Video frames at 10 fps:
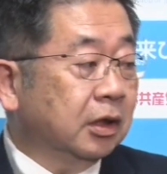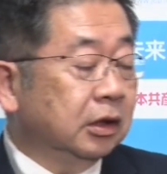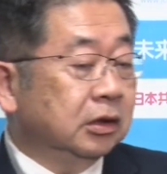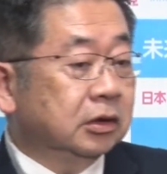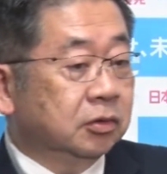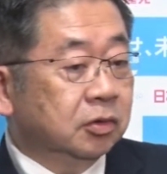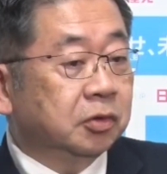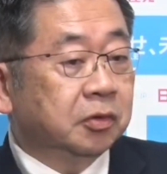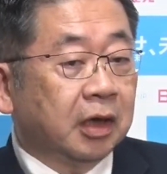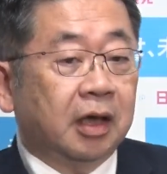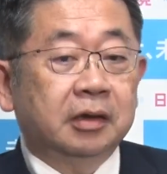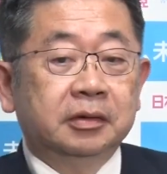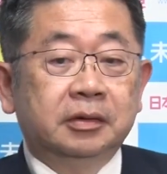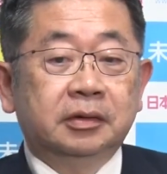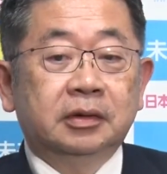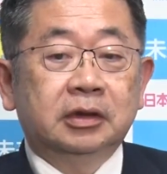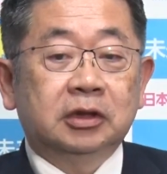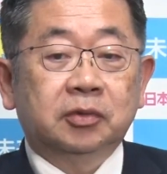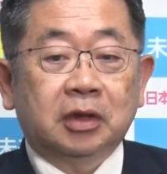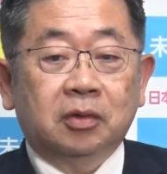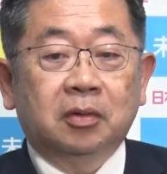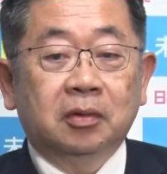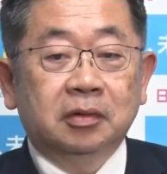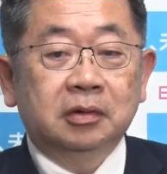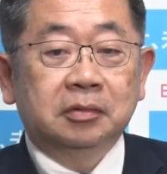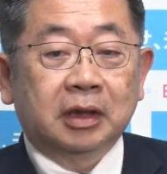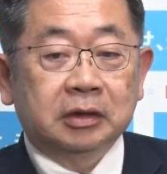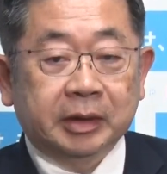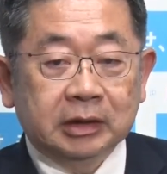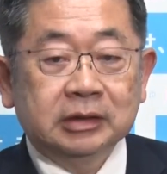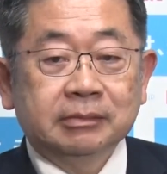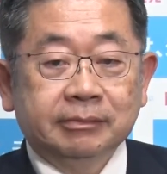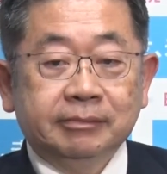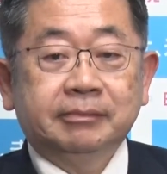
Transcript: かにするというのが必要だという立場です。よ